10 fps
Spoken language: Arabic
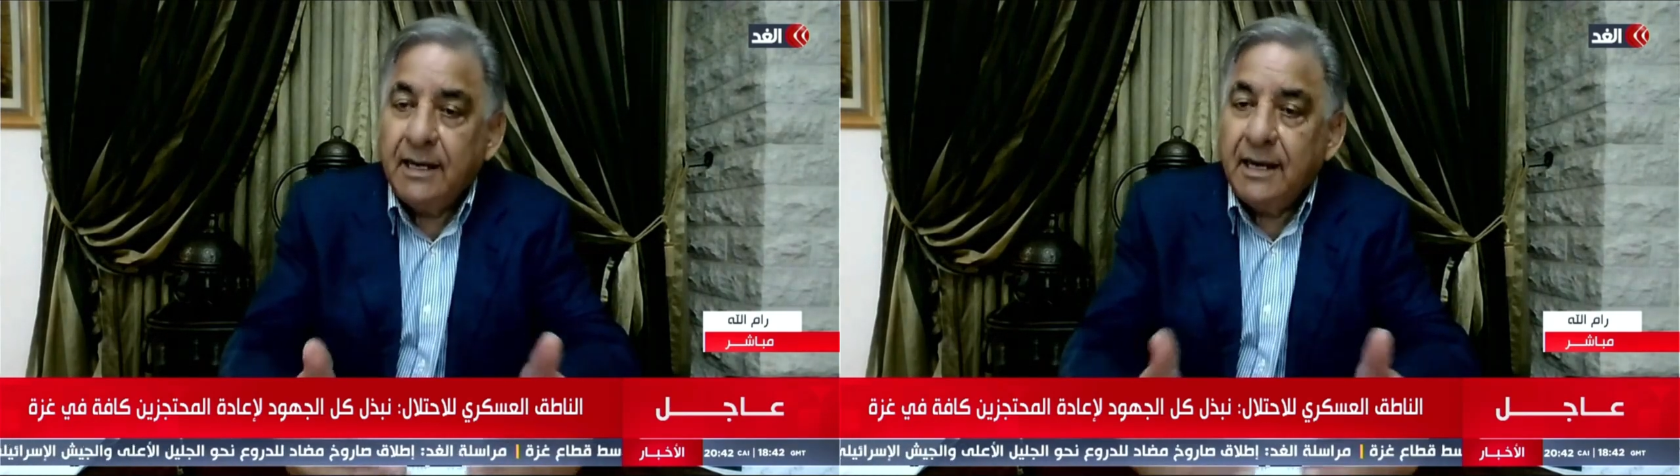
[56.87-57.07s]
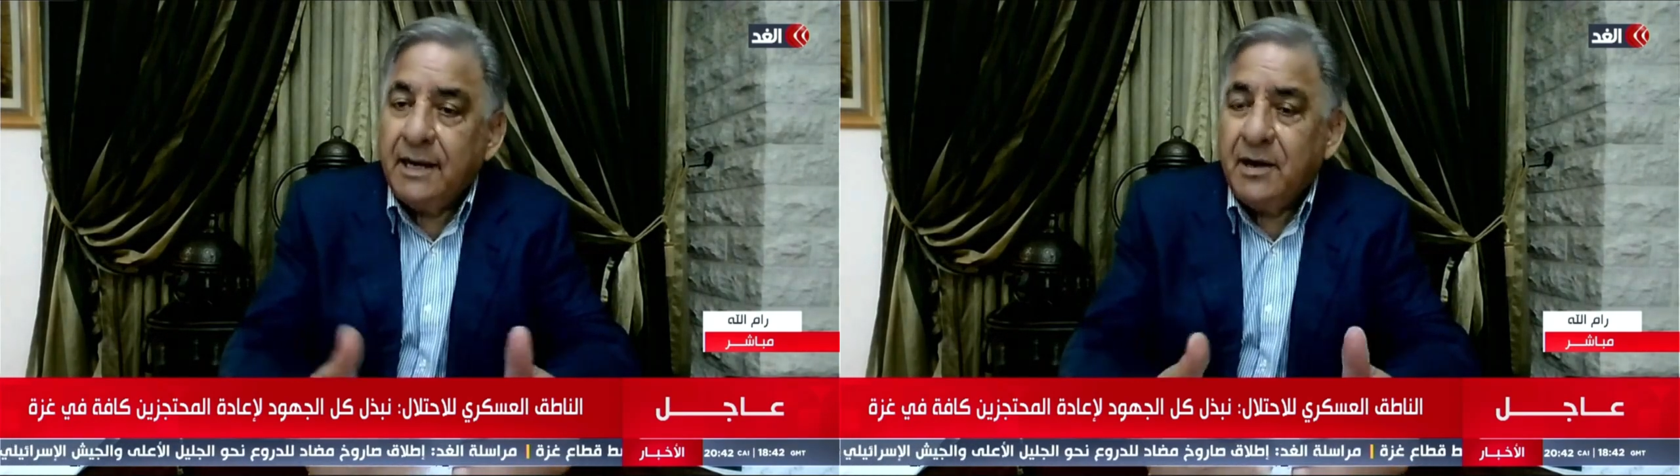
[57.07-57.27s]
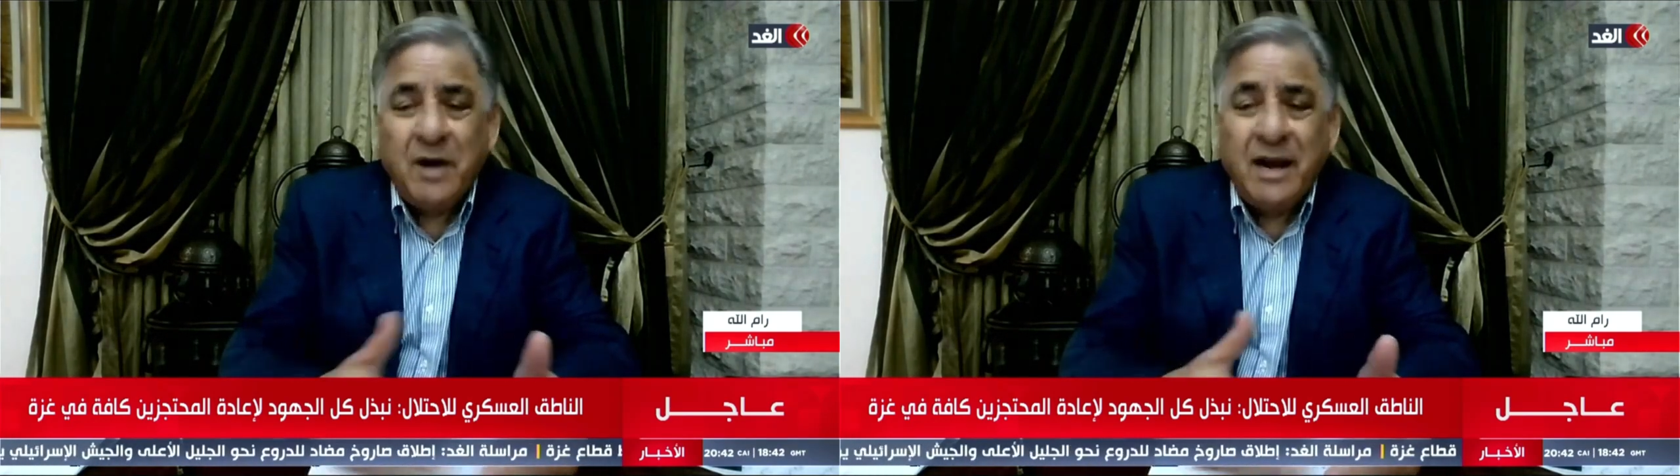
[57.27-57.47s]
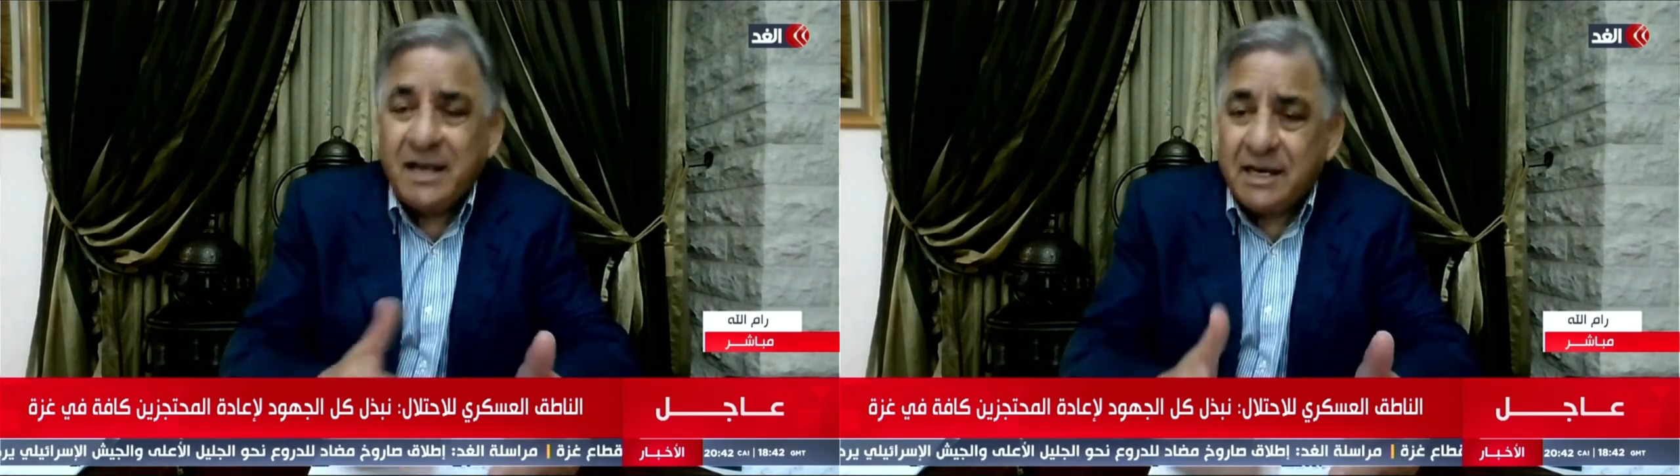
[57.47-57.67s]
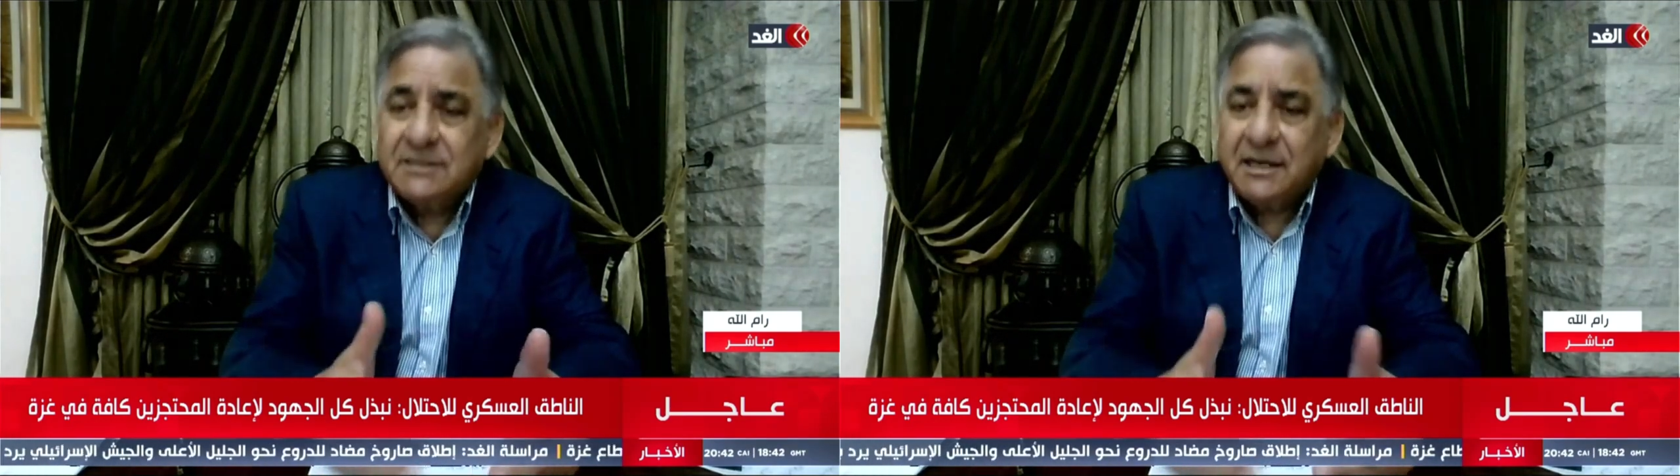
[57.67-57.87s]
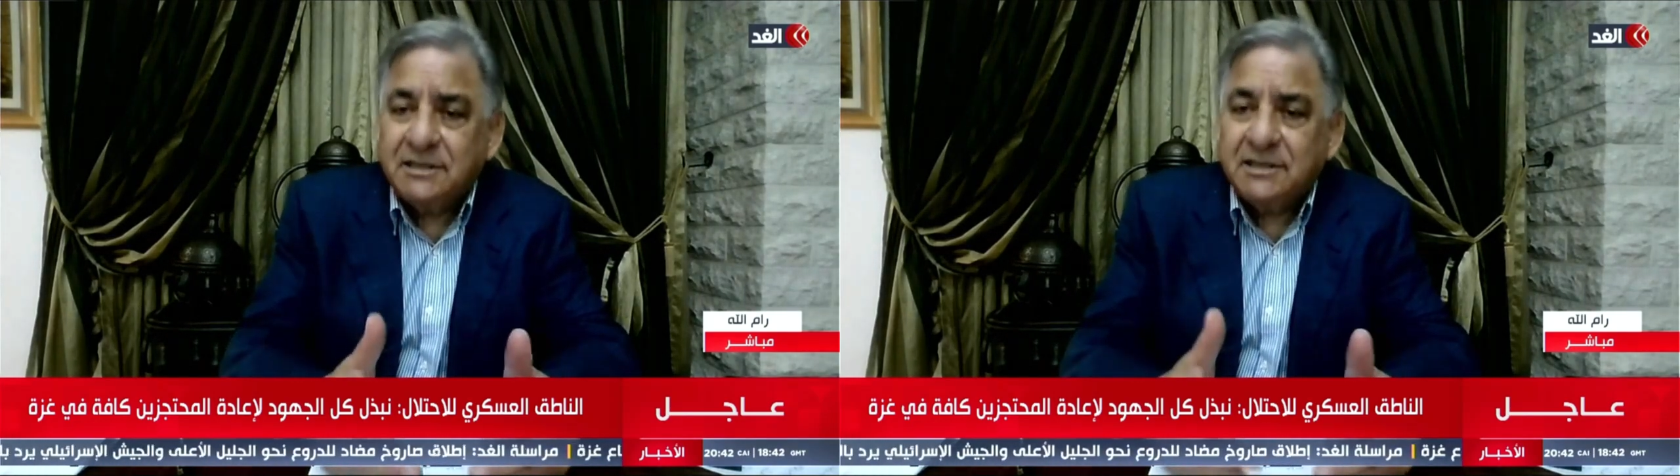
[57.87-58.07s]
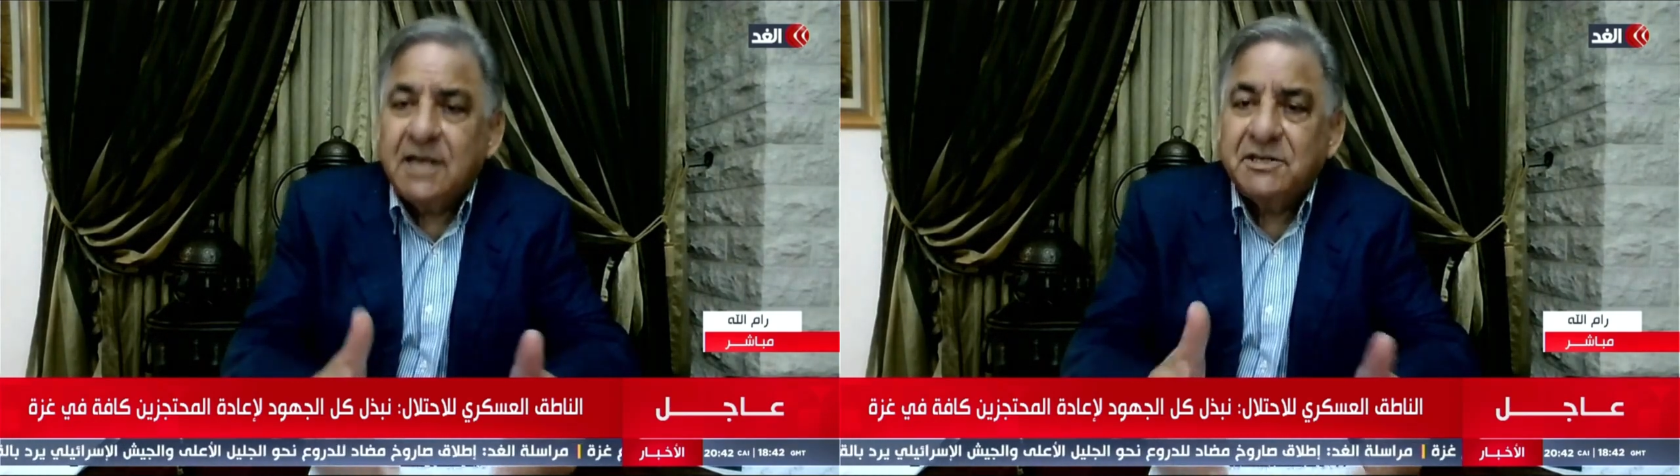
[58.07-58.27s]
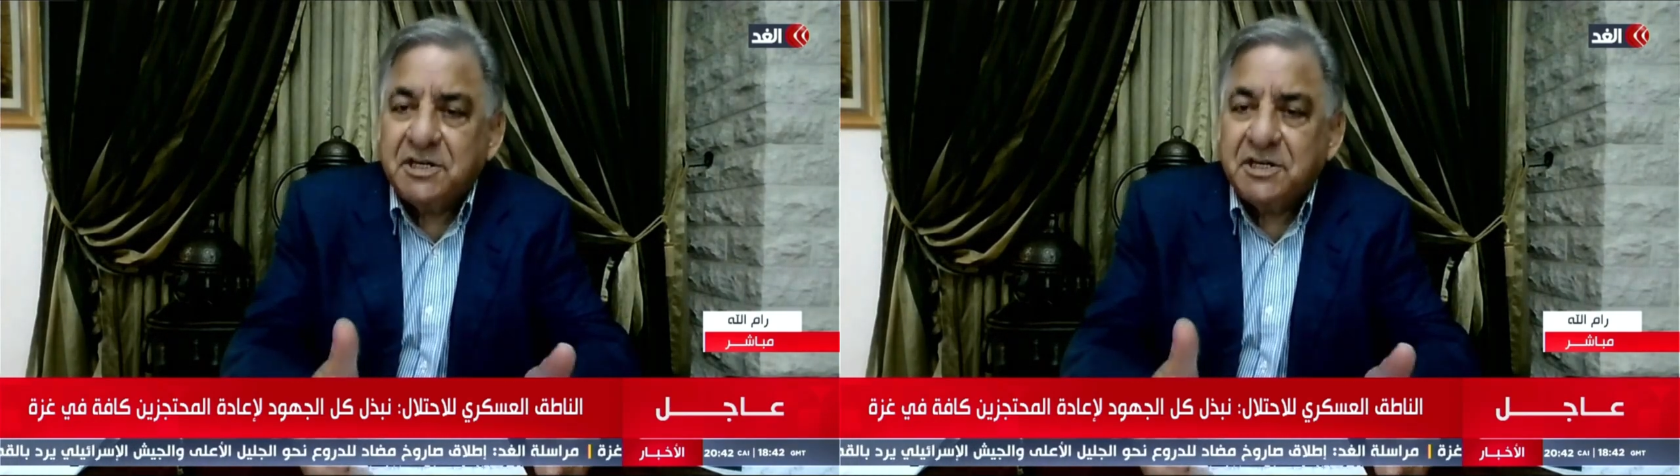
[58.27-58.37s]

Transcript: لأن هنالك تهديدات